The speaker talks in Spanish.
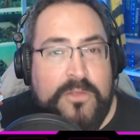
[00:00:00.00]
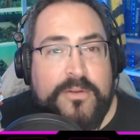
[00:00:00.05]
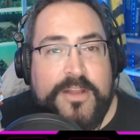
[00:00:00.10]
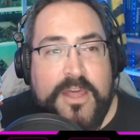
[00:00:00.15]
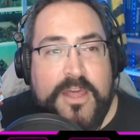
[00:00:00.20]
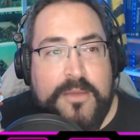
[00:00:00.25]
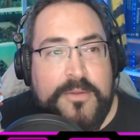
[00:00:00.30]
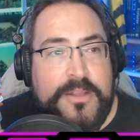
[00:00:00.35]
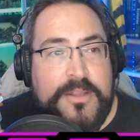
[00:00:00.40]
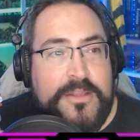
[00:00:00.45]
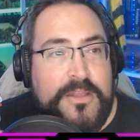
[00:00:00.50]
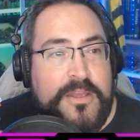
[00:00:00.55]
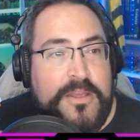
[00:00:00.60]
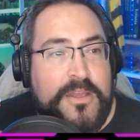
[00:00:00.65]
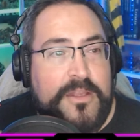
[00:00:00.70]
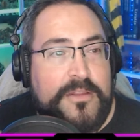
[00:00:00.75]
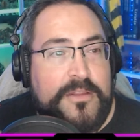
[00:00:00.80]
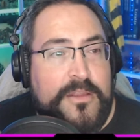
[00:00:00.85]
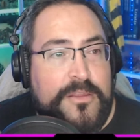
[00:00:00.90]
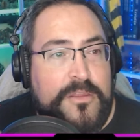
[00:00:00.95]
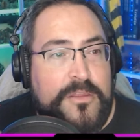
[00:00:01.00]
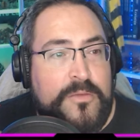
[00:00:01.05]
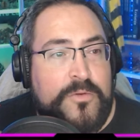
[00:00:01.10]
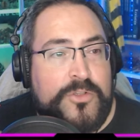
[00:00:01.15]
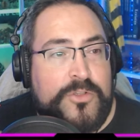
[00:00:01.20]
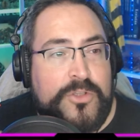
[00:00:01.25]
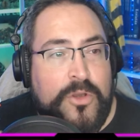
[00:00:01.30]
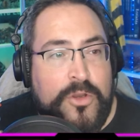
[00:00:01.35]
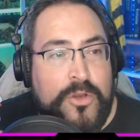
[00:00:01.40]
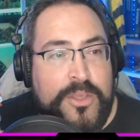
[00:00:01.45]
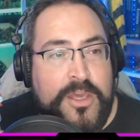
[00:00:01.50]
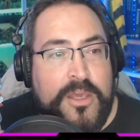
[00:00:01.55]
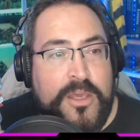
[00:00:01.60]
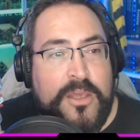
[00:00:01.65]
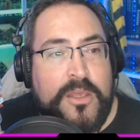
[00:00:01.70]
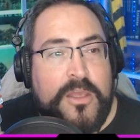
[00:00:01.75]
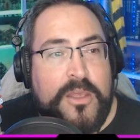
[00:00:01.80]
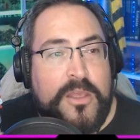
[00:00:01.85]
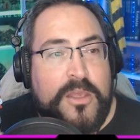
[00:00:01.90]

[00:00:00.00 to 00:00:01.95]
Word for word: verdaderamente decimos, oye,